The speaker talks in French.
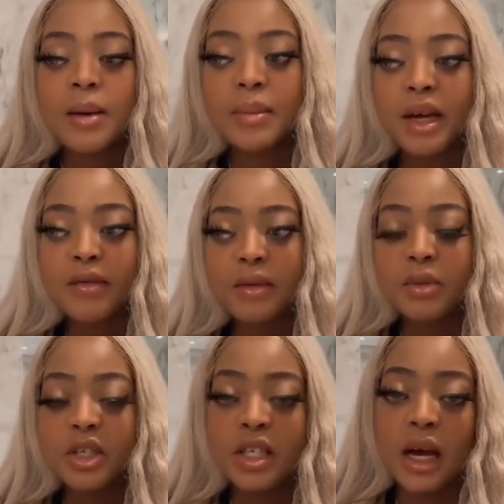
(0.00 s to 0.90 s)
Bref, il me
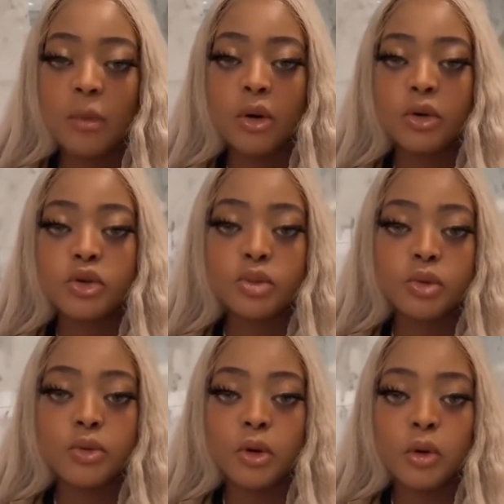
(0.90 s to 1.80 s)
dit, à moins que tu me
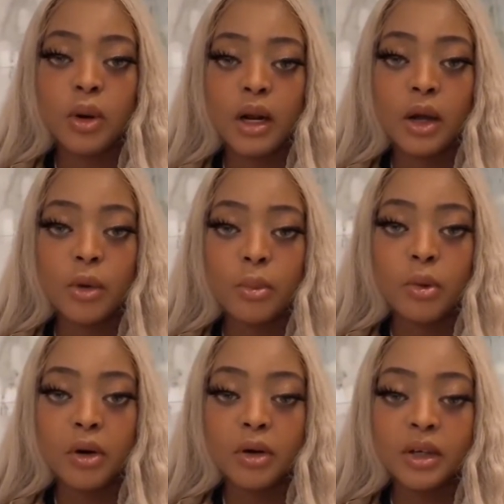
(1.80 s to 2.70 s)
follow à
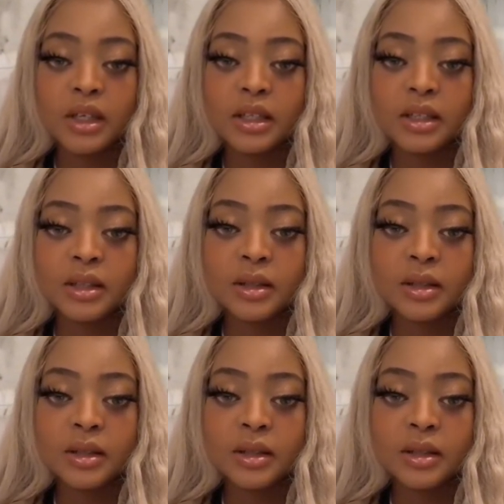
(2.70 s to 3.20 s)
l'aéroport et...